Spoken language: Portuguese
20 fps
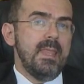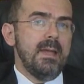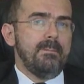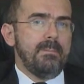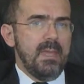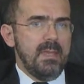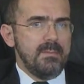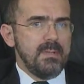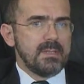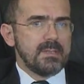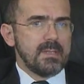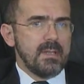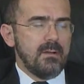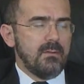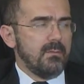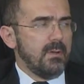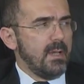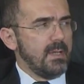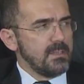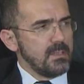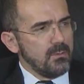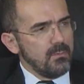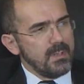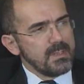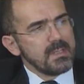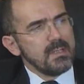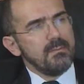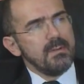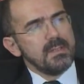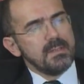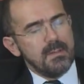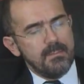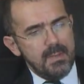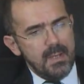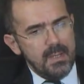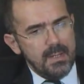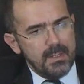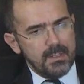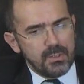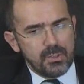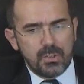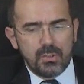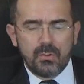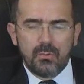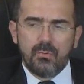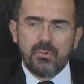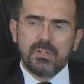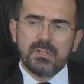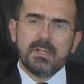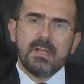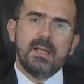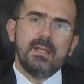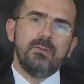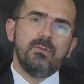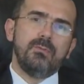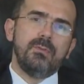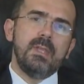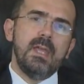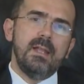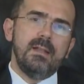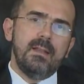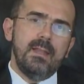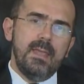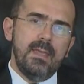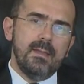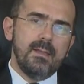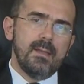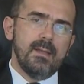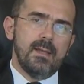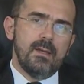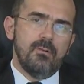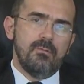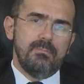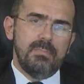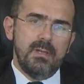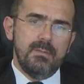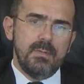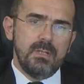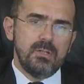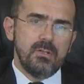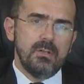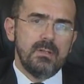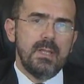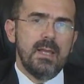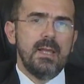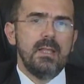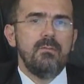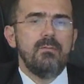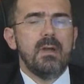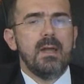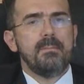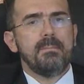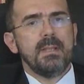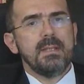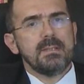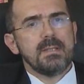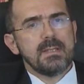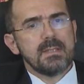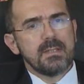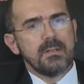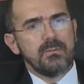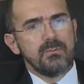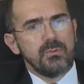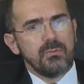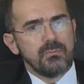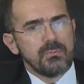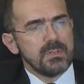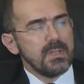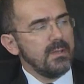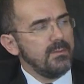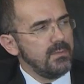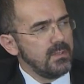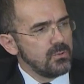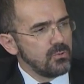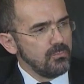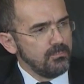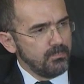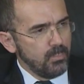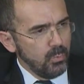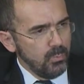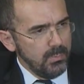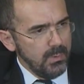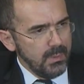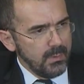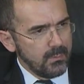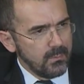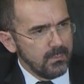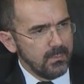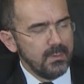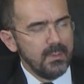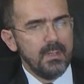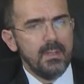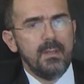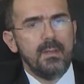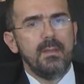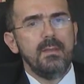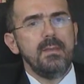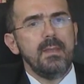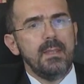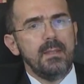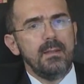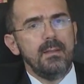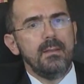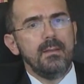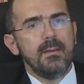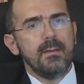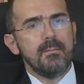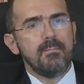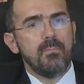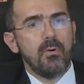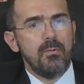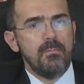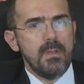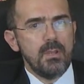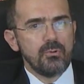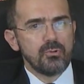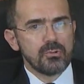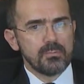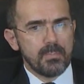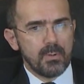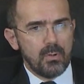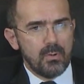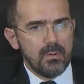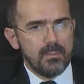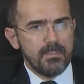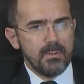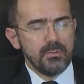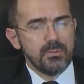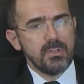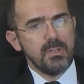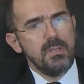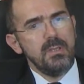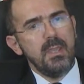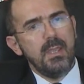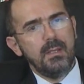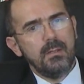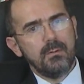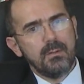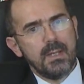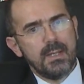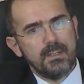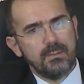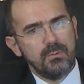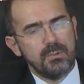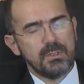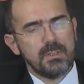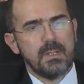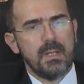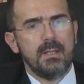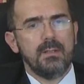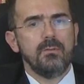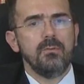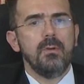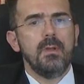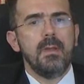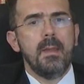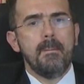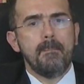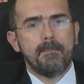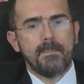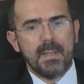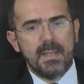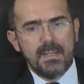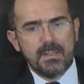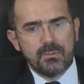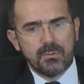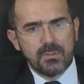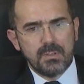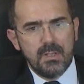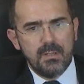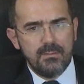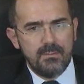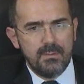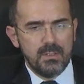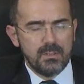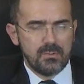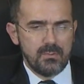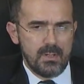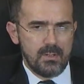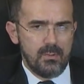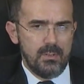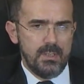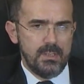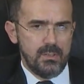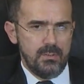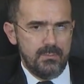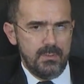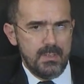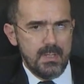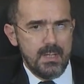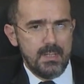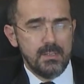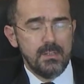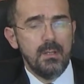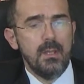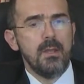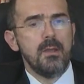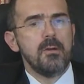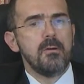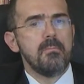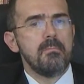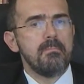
Na permissão, a situação é semelhante. O Estado delega a um permissionário a prestação de um serviço público e ele, por meios próprios e em lugar do Estado, presta o serviço à coletividade